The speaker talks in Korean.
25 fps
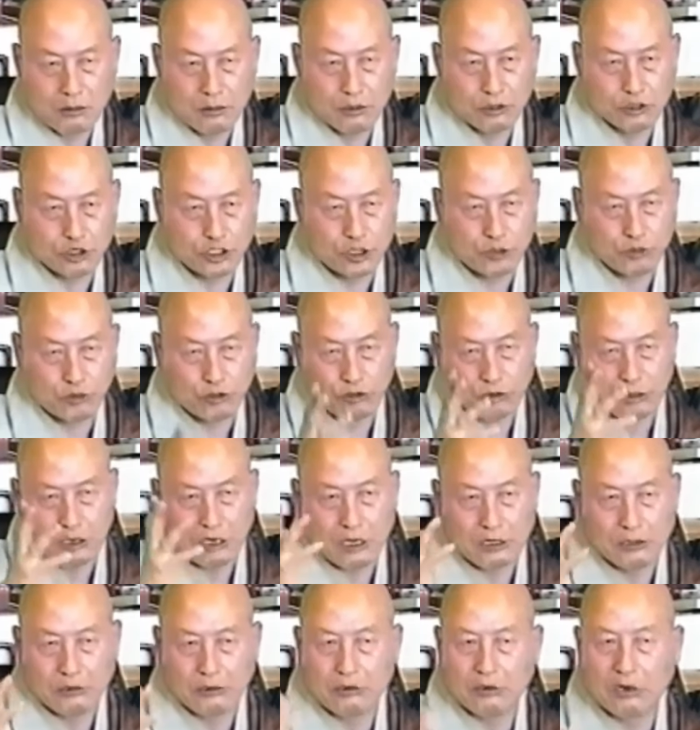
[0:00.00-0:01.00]
그 침이
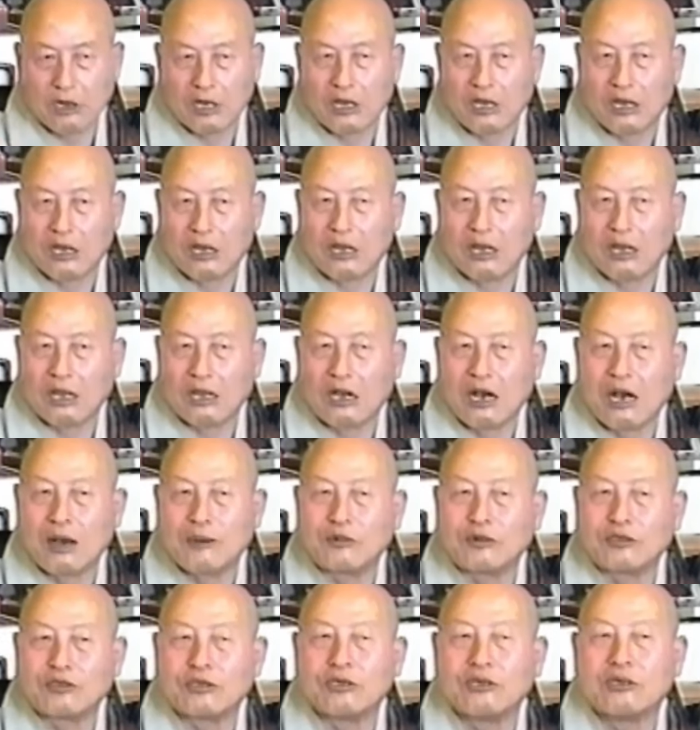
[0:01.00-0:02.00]
나간 오래
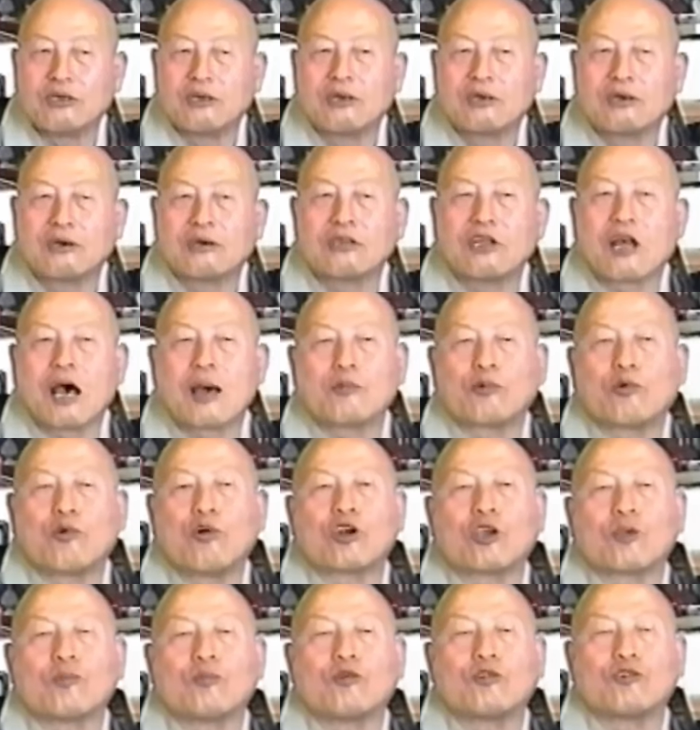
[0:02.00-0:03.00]
그 다음
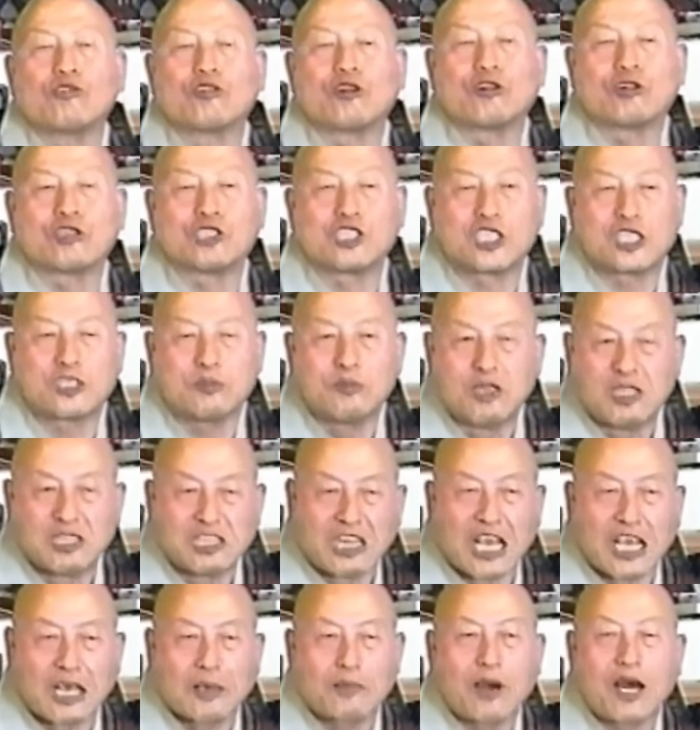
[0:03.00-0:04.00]
고기 먹을 때도 침을
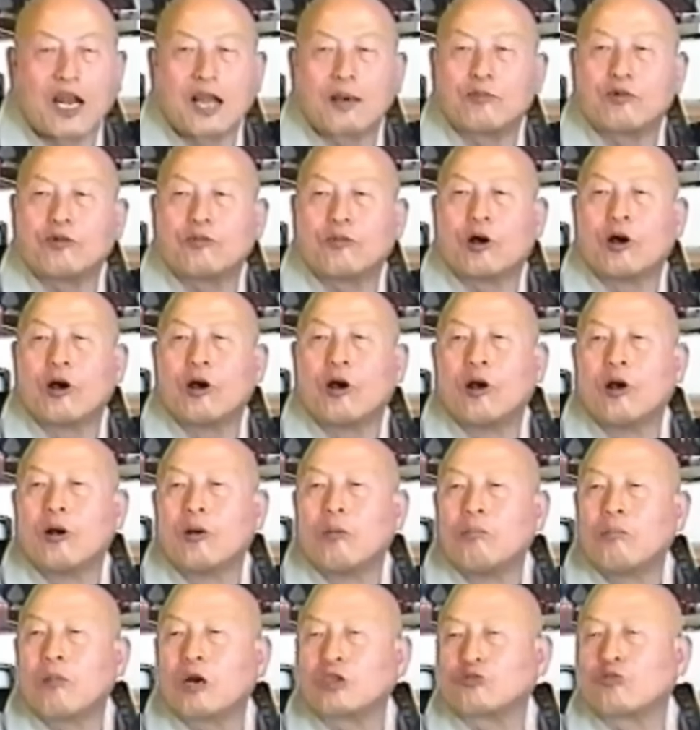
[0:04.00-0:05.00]
대기 발라 먹으면
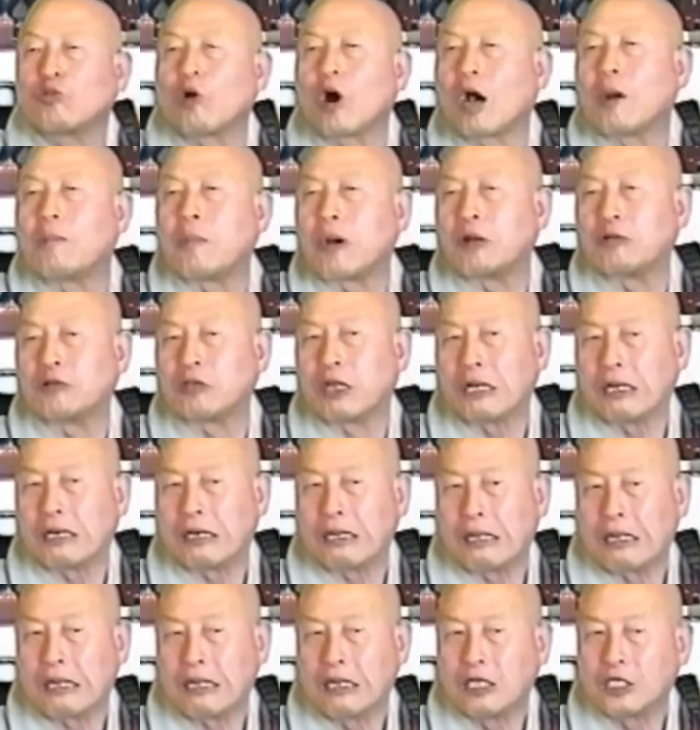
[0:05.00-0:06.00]
막 소화가 바로 되는
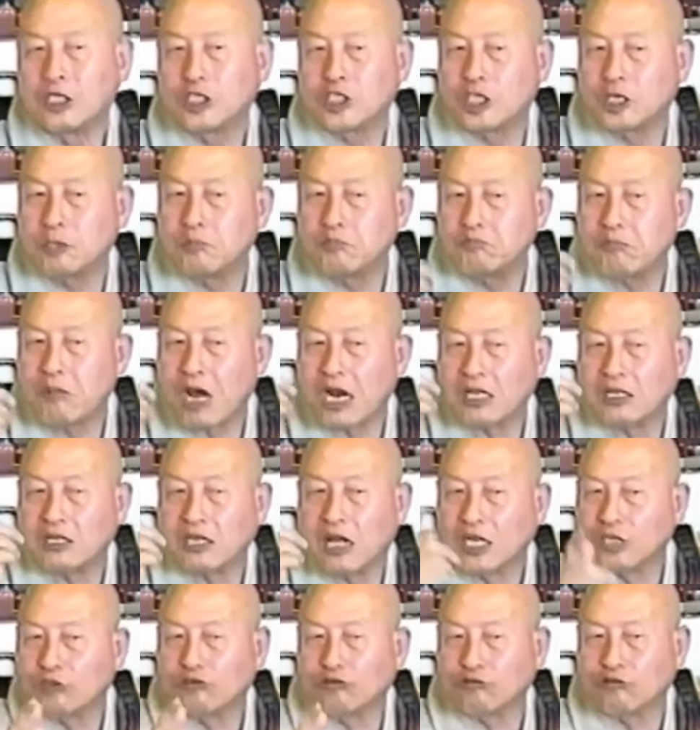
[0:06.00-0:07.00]
거야. 신0마
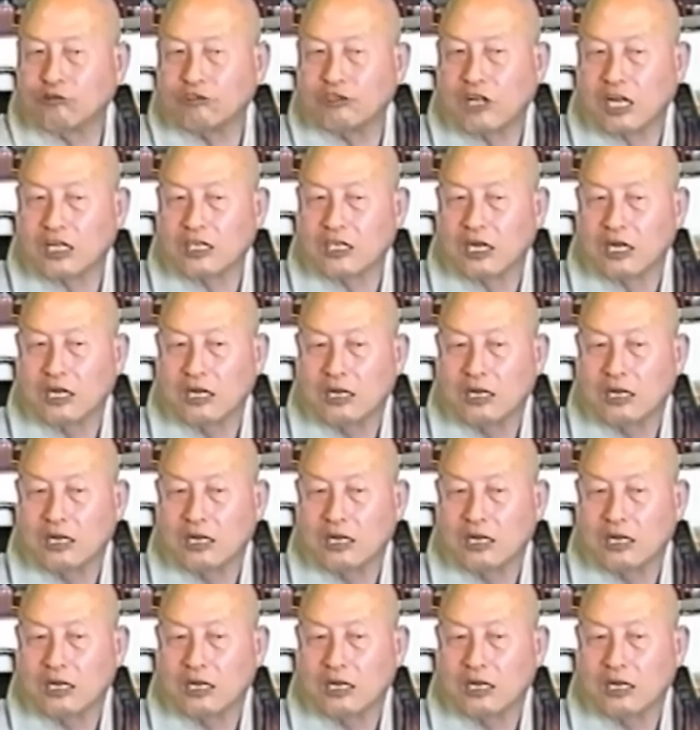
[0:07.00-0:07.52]
날이 죽는다.